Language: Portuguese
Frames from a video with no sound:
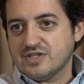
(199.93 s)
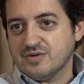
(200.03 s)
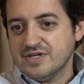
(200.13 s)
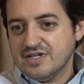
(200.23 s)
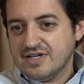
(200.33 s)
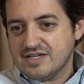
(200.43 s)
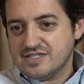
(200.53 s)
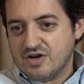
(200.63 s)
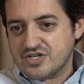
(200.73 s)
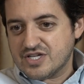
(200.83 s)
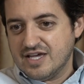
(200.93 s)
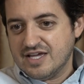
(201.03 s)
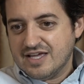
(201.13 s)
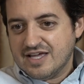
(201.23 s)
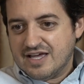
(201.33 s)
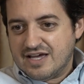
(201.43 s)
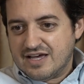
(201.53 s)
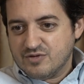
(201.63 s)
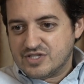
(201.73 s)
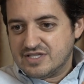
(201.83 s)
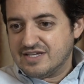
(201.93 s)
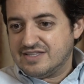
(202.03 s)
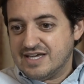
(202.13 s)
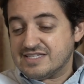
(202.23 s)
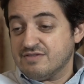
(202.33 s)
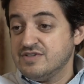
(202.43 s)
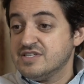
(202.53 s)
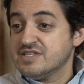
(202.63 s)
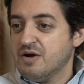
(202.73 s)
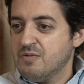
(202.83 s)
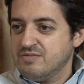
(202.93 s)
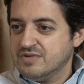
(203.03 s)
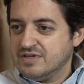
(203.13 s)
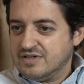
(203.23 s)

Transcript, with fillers: Então, quer dizer, eu acho que é, você tem que ter essa visão,